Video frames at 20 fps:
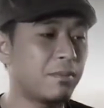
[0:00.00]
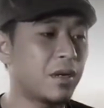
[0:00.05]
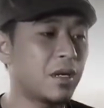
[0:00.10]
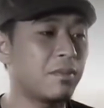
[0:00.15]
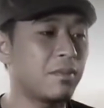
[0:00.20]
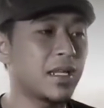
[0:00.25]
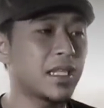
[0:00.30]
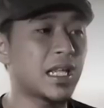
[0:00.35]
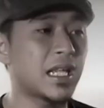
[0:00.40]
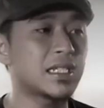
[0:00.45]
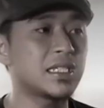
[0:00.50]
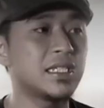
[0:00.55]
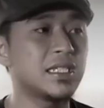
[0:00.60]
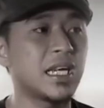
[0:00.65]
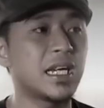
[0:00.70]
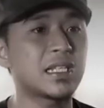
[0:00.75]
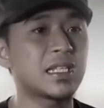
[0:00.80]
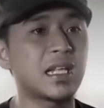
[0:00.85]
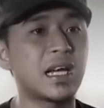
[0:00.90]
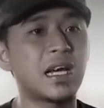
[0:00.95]
harus ada
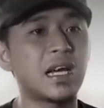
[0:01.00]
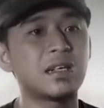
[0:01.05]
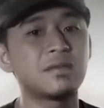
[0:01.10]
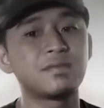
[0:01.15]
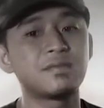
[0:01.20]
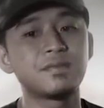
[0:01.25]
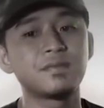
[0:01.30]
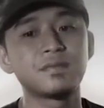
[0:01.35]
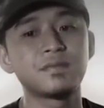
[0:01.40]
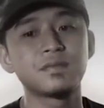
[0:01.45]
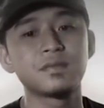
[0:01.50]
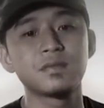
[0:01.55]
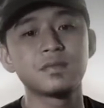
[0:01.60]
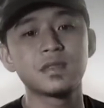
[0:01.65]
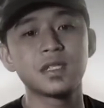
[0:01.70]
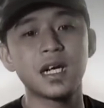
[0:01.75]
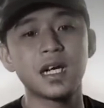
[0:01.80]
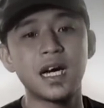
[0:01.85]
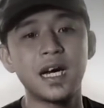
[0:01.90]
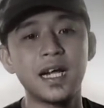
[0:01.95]
implementasi nyata
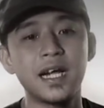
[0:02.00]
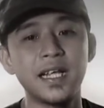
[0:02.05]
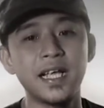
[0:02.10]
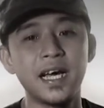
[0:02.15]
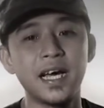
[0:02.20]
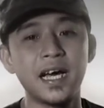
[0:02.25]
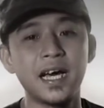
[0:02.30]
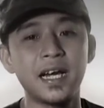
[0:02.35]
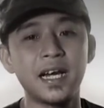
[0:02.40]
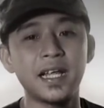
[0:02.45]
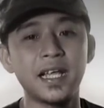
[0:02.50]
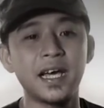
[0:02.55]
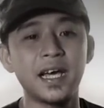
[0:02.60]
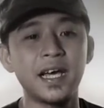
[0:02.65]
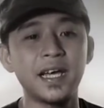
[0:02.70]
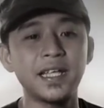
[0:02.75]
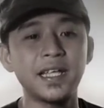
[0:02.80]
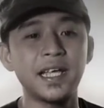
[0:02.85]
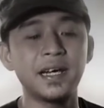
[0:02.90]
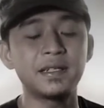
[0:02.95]

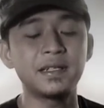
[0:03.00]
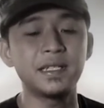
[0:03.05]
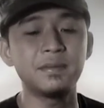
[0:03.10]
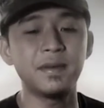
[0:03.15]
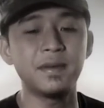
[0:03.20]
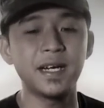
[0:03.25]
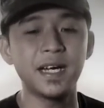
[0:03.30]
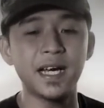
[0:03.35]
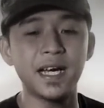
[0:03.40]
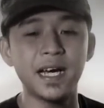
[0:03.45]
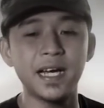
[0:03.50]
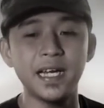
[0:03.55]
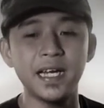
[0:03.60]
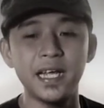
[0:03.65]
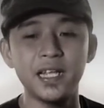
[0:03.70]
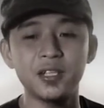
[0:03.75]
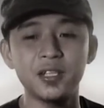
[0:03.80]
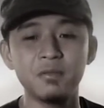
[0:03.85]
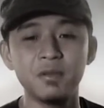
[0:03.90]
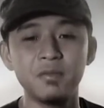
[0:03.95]
karya-karya yang
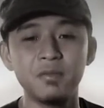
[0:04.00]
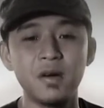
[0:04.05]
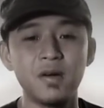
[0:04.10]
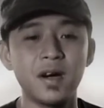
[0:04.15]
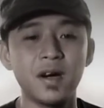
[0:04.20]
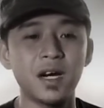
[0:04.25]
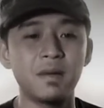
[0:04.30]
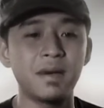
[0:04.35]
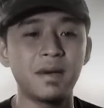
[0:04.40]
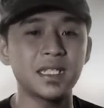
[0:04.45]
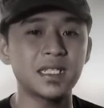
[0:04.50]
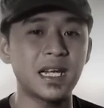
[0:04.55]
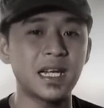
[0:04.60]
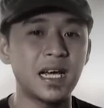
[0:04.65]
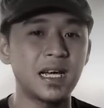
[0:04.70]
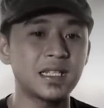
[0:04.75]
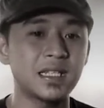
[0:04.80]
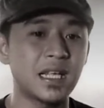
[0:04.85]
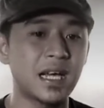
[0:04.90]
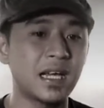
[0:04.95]
dimana karya itu membawa
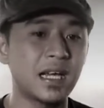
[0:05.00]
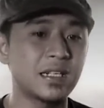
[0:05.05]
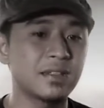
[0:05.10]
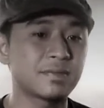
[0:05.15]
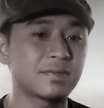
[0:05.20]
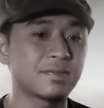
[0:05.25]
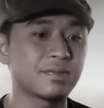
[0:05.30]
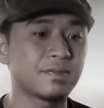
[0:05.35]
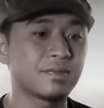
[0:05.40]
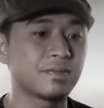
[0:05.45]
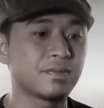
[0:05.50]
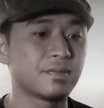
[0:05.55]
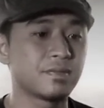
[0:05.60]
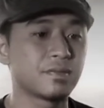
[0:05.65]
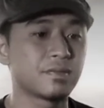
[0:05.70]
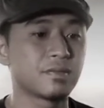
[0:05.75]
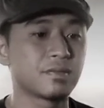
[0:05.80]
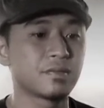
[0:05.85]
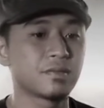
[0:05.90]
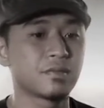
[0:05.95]
kemaslahatan
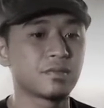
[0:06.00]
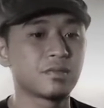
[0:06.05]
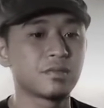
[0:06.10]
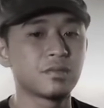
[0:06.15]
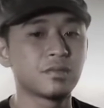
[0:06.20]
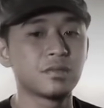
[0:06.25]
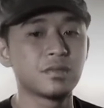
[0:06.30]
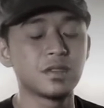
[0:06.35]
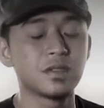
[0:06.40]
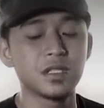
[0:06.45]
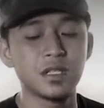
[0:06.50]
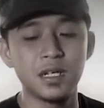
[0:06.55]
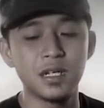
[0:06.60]
hmm